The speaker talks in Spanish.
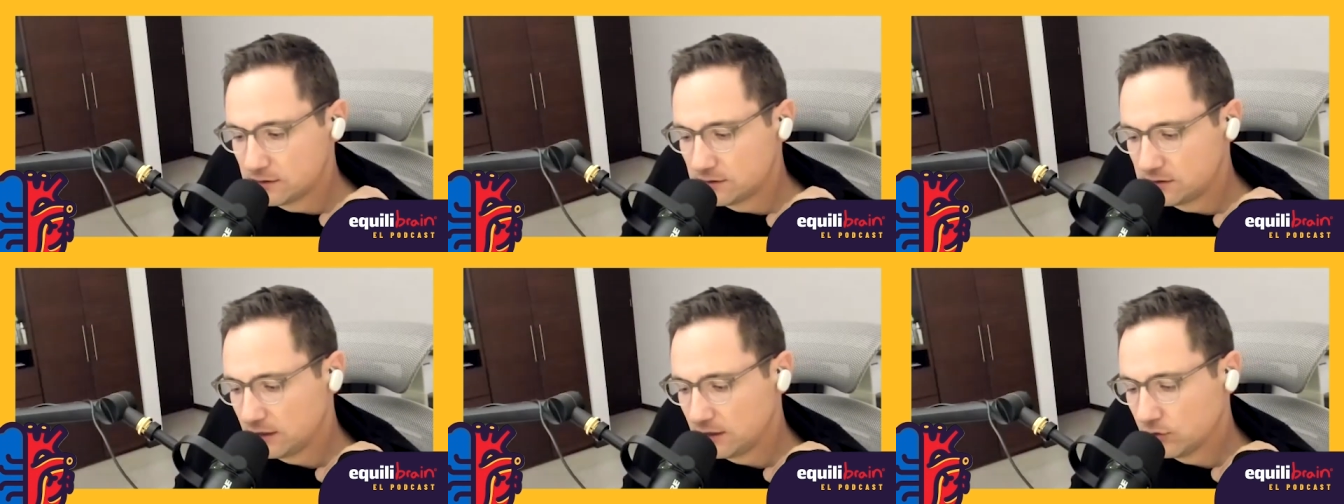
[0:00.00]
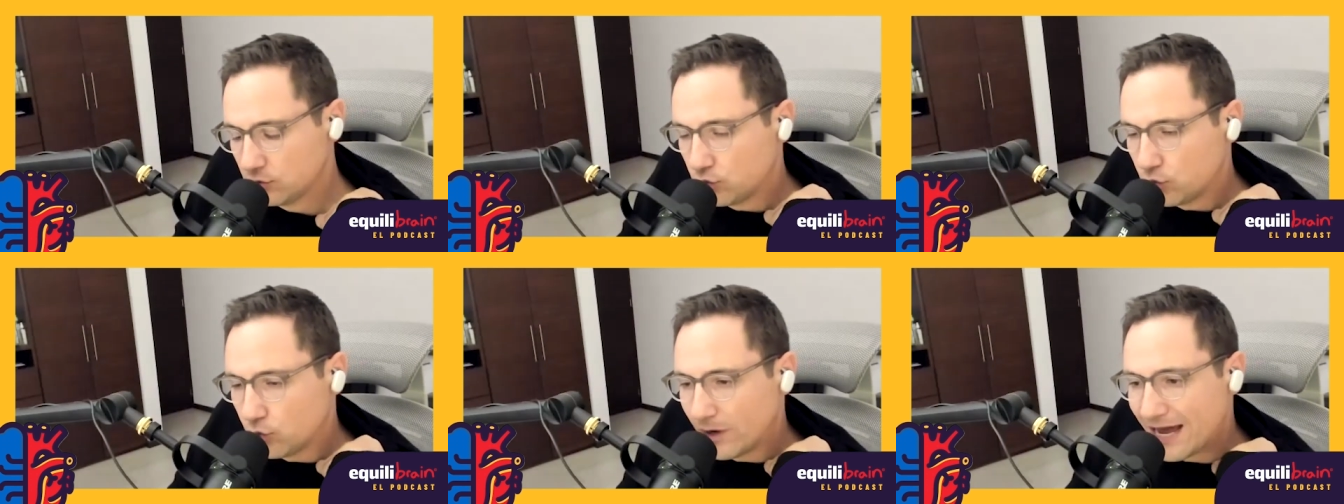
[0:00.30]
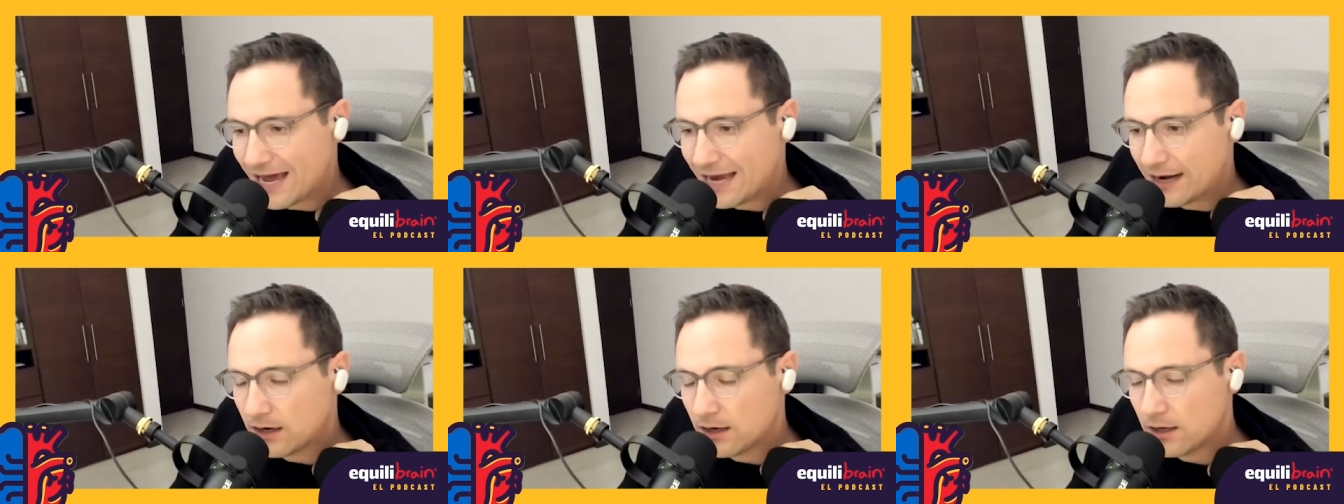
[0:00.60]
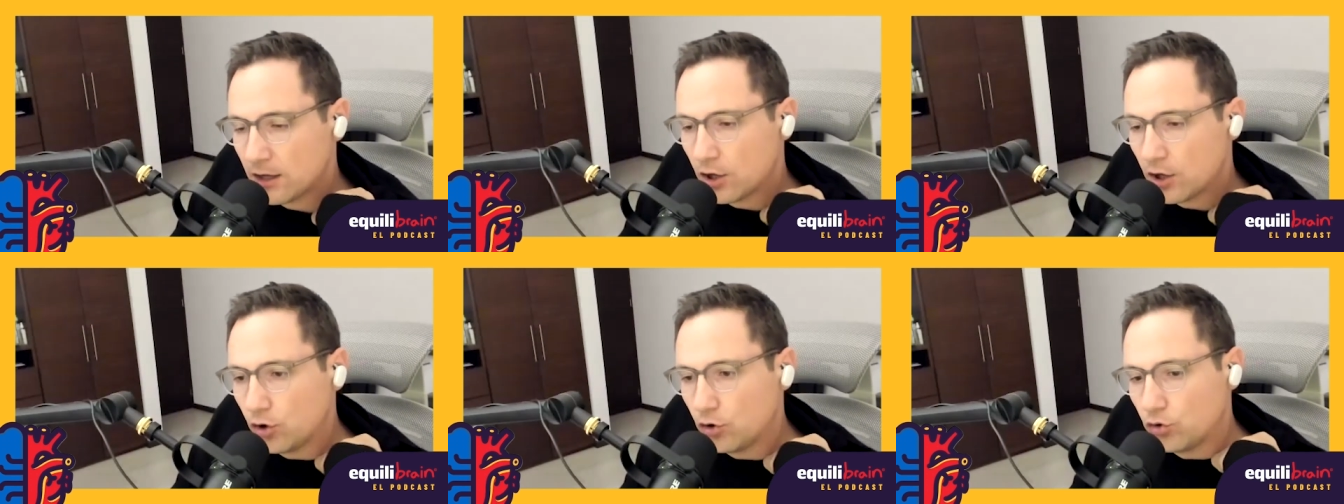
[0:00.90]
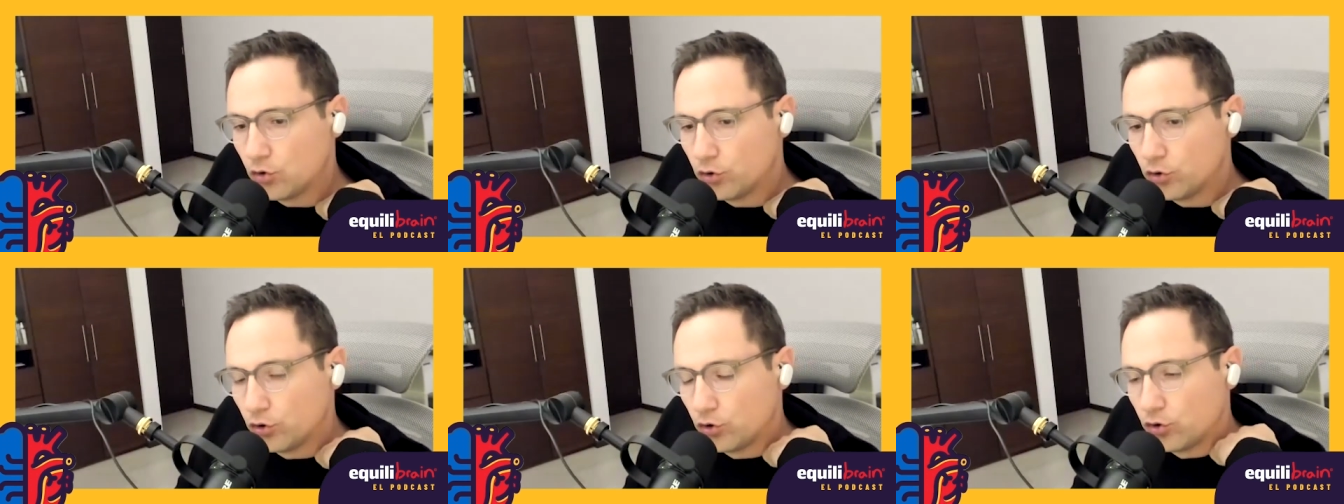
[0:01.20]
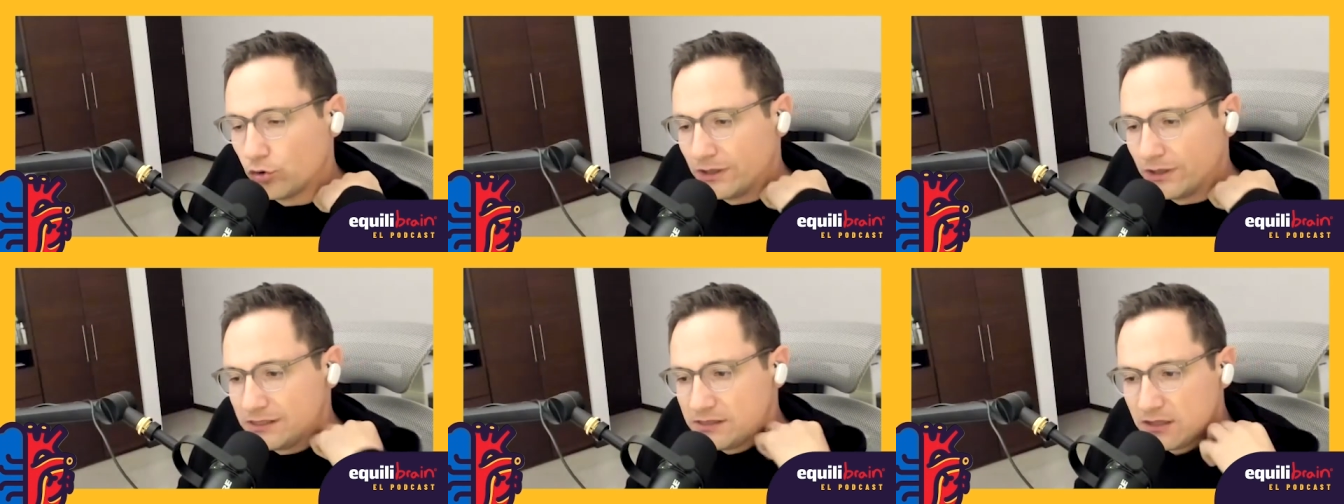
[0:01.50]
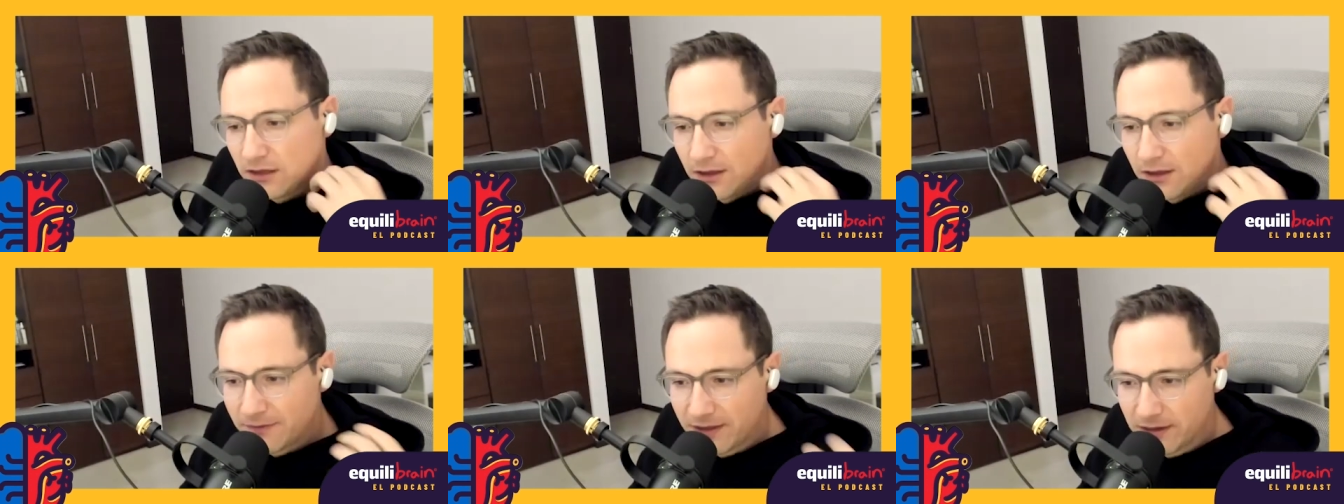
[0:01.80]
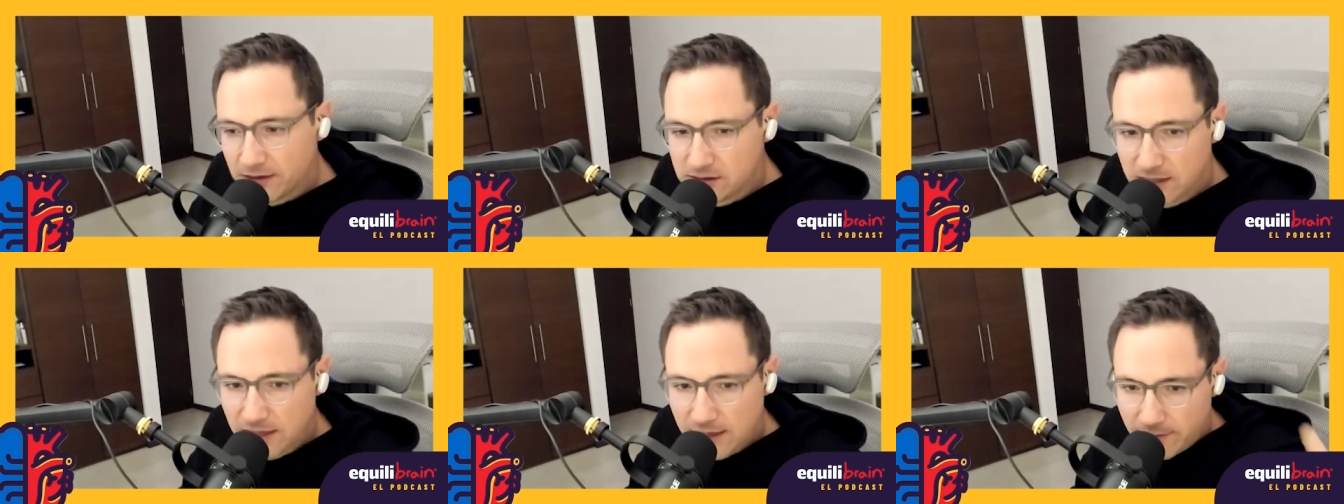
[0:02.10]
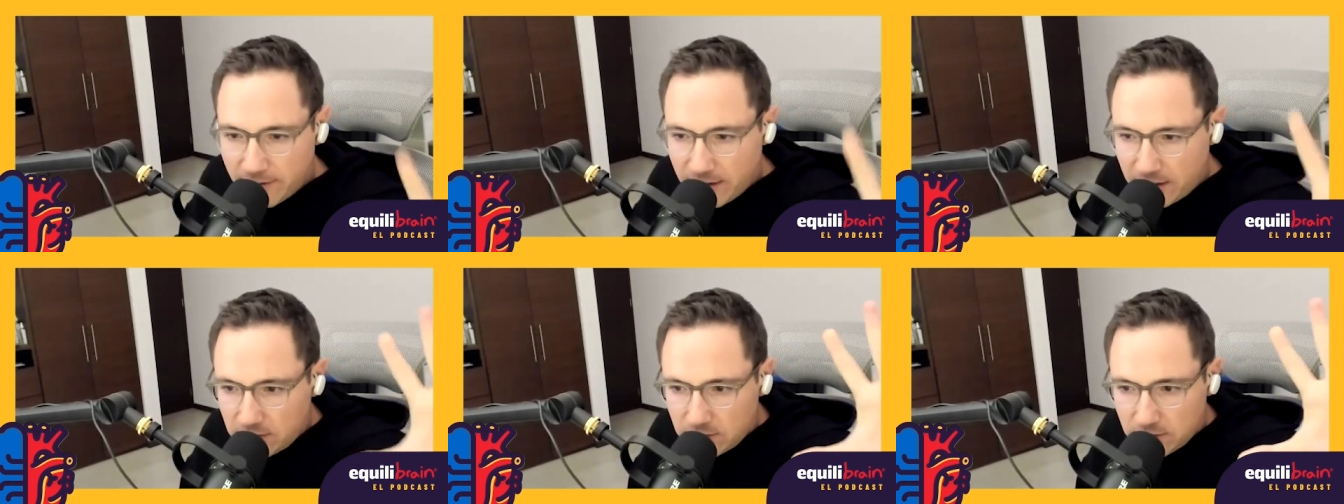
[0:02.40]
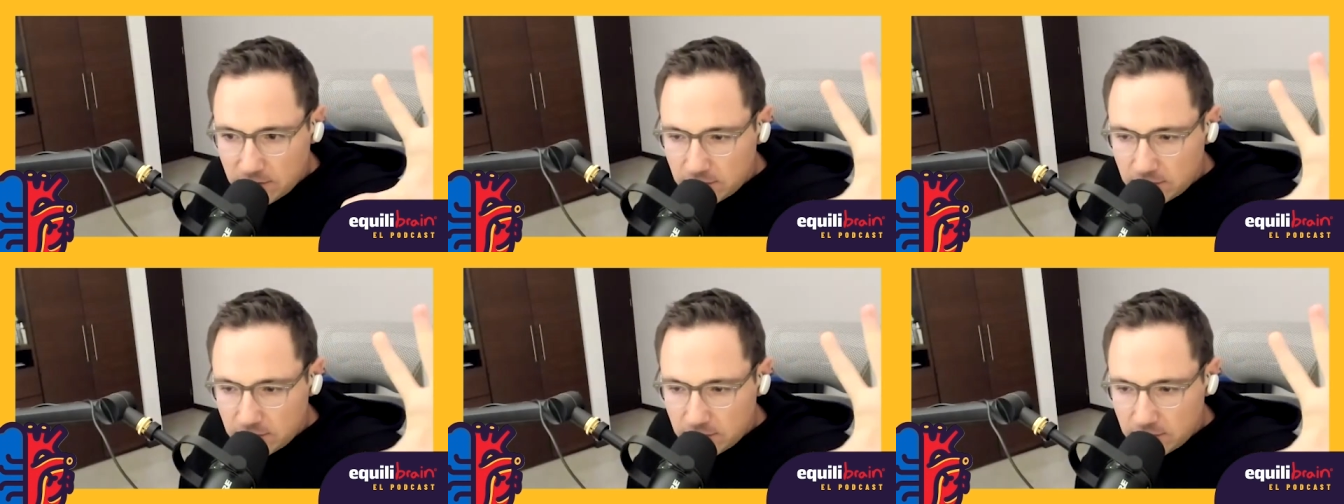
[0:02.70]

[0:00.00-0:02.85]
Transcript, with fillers: sino jugar con, con este tema de decir, a ver,